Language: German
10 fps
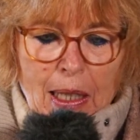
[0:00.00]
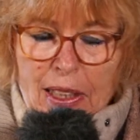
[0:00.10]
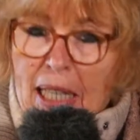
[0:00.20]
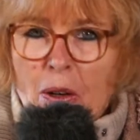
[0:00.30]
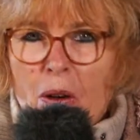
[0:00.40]

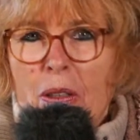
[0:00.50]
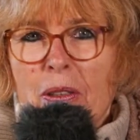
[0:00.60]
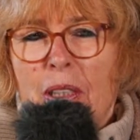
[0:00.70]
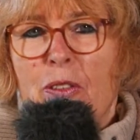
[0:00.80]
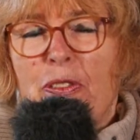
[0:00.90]
Dennoch
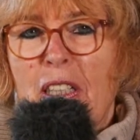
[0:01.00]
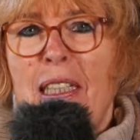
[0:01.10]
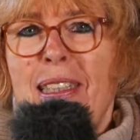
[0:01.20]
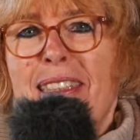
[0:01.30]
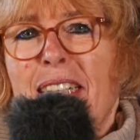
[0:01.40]
ist
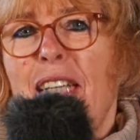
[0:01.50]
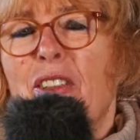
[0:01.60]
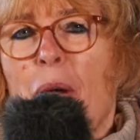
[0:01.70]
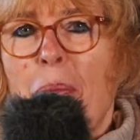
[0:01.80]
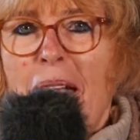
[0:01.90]
viel, ich
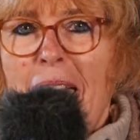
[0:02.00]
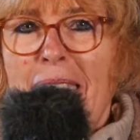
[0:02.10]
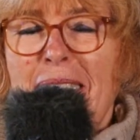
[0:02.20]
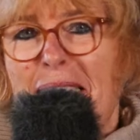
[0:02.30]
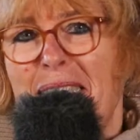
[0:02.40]
sag mal,
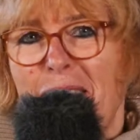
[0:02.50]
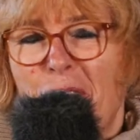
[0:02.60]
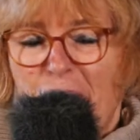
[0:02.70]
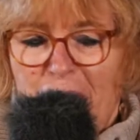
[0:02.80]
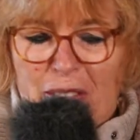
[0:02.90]
hinter den
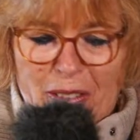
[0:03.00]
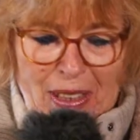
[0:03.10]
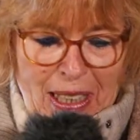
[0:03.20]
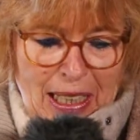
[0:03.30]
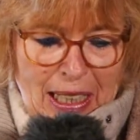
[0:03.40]
Kulissen
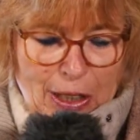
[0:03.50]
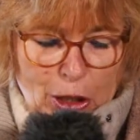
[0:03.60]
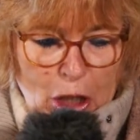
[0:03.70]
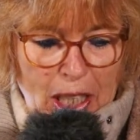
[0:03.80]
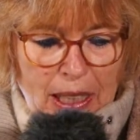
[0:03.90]

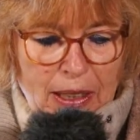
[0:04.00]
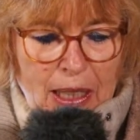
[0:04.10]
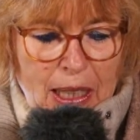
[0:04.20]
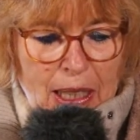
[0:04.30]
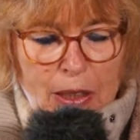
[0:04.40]
geschehen.
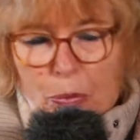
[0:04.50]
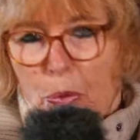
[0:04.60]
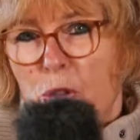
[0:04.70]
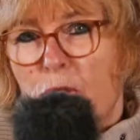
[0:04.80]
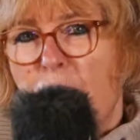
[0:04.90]
Es
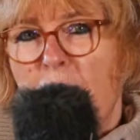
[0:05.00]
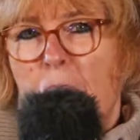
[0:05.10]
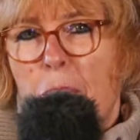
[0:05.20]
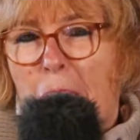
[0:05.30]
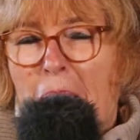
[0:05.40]
mussten
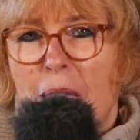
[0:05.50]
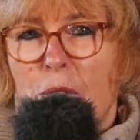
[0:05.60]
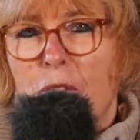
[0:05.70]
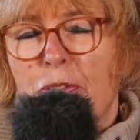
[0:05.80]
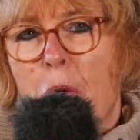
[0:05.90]
viele
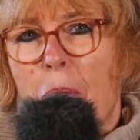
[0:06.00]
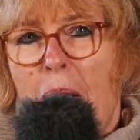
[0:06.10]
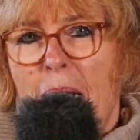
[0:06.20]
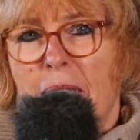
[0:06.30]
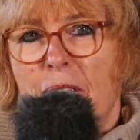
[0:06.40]
Planungen
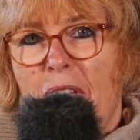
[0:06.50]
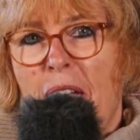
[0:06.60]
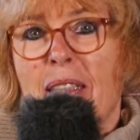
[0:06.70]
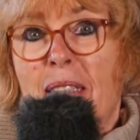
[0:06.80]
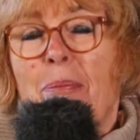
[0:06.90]
vorbereitet
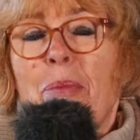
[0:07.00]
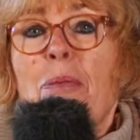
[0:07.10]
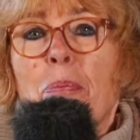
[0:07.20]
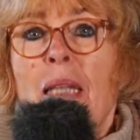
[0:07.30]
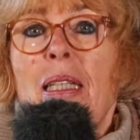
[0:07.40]
werden,
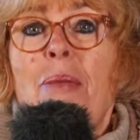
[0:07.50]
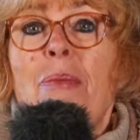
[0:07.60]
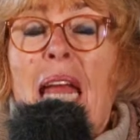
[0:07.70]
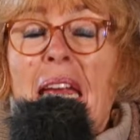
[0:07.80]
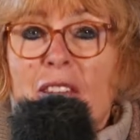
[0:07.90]
damit man im
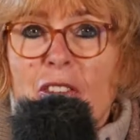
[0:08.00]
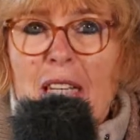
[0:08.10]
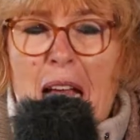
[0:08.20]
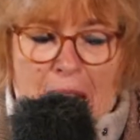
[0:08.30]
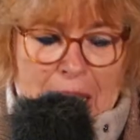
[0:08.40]
nächsten
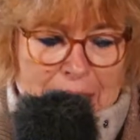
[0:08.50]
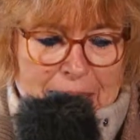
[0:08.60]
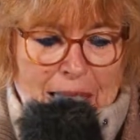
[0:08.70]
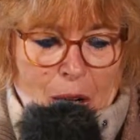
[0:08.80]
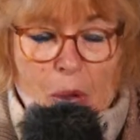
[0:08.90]
Jahr
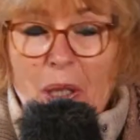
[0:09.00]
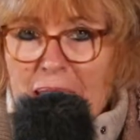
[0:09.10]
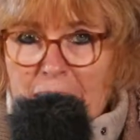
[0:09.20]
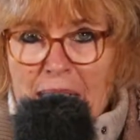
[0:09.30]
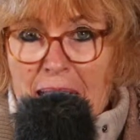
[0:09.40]
oder
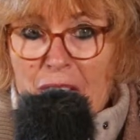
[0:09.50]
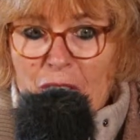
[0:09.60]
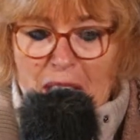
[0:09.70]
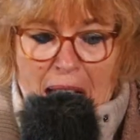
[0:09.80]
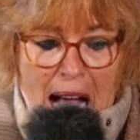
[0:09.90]
in den
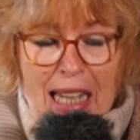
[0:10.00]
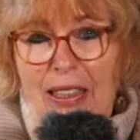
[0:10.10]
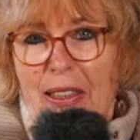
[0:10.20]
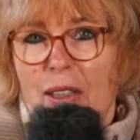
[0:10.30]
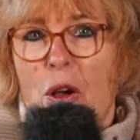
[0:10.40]
nächsten
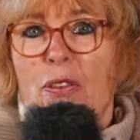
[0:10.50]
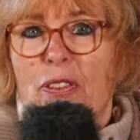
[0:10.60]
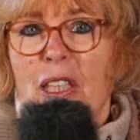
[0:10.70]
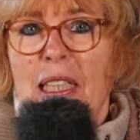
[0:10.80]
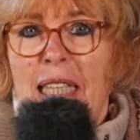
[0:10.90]
Jahren dann auch
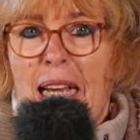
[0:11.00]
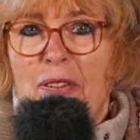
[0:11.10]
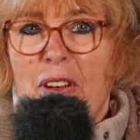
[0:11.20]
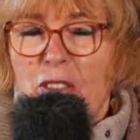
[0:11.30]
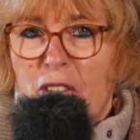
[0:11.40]
wirklich
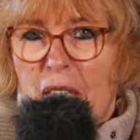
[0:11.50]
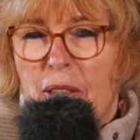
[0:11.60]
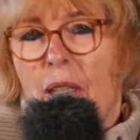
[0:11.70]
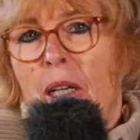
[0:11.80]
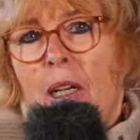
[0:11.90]
etwas sieht.
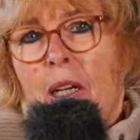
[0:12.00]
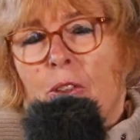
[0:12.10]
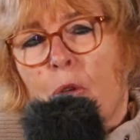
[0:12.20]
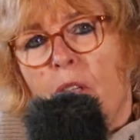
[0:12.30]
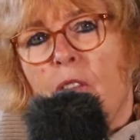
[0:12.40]

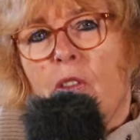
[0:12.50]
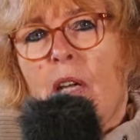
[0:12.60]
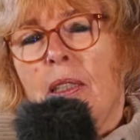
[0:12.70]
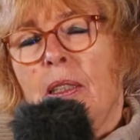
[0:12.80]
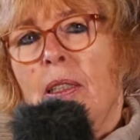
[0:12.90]
So ist
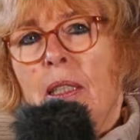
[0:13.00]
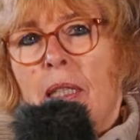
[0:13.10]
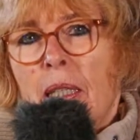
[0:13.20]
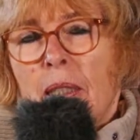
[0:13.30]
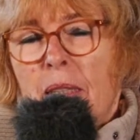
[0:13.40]
dann
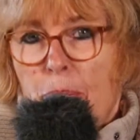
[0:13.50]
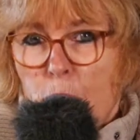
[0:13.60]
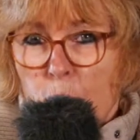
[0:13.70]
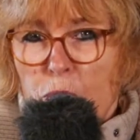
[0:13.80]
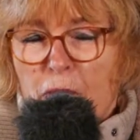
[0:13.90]
der
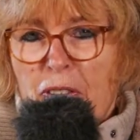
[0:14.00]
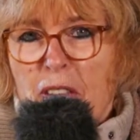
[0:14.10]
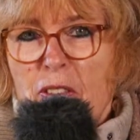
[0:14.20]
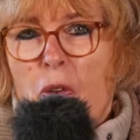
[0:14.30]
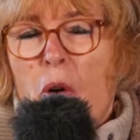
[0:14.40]
Beschluss
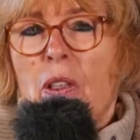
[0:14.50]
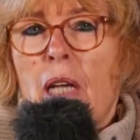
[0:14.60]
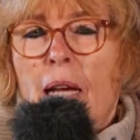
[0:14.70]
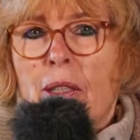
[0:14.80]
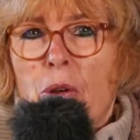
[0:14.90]
gefasst worden,
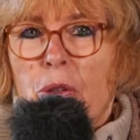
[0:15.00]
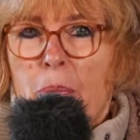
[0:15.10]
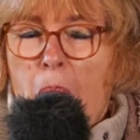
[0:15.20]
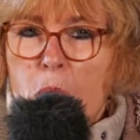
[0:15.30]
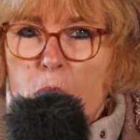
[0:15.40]
einen neuen
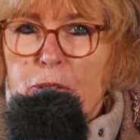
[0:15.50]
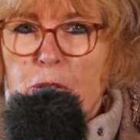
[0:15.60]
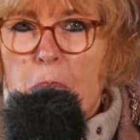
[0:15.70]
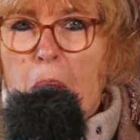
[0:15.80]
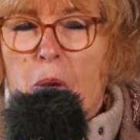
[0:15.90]
Bauhof
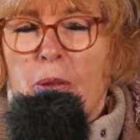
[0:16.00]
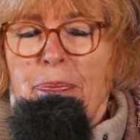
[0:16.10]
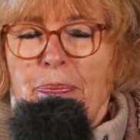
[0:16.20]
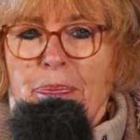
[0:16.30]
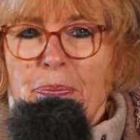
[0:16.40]
zu bauen.
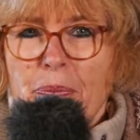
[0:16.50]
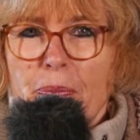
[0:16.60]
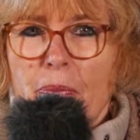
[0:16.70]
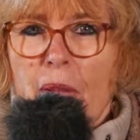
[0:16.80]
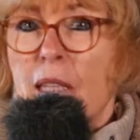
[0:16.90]

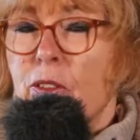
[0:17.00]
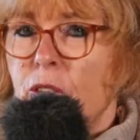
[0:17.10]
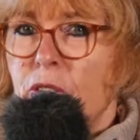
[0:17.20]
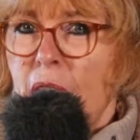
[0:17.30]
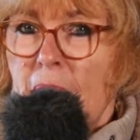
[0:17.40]
Es
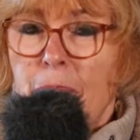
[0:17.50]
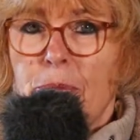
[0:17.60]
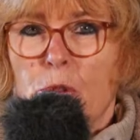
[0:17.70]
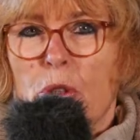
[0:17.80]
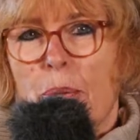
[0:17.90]
ist
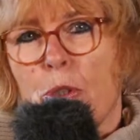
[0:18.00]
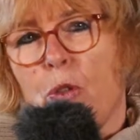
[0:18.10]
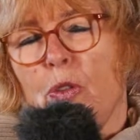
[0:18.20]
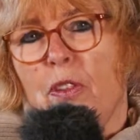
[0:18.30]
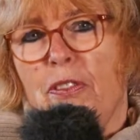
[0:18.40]
ebenso der
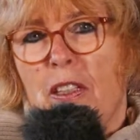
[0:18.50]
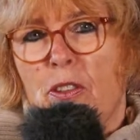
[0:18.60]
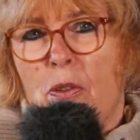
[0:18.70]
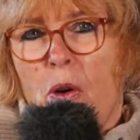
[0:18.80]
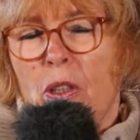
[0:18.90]
Beschluss
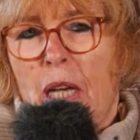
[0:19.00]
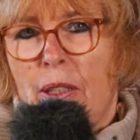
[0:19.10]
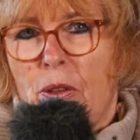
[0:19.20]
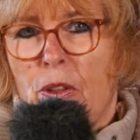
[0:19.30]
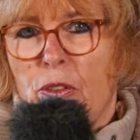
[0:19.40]
gefasst worden, ein
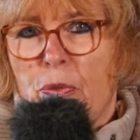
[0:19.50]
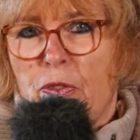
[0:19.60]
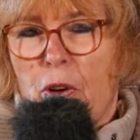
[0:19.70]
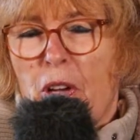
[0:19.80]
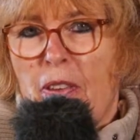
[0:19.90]
neues
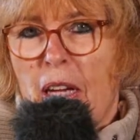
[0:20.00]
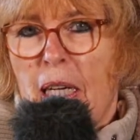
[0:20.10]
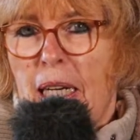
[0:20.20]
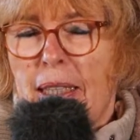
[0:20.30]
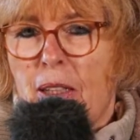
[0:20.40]

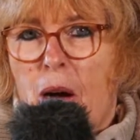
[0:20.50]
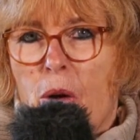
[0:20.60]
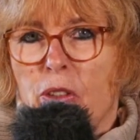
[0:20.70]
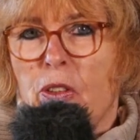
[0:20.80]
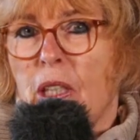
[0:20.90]

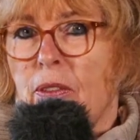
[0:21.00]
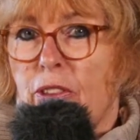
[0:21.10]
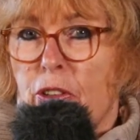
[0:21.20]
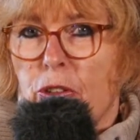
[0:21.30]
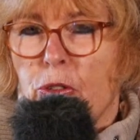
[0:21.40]
Feuerwehrgerätehaus in
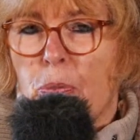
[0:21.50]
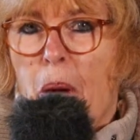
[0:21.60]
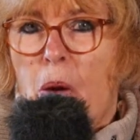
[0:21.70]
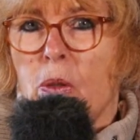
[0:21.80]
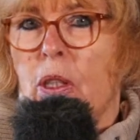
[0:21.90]
Wissel zu
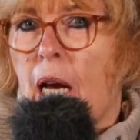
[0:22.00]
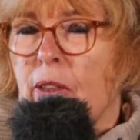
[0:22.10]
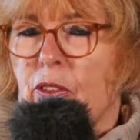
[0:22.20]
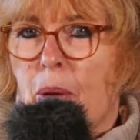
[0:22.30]
bauen. Da ist der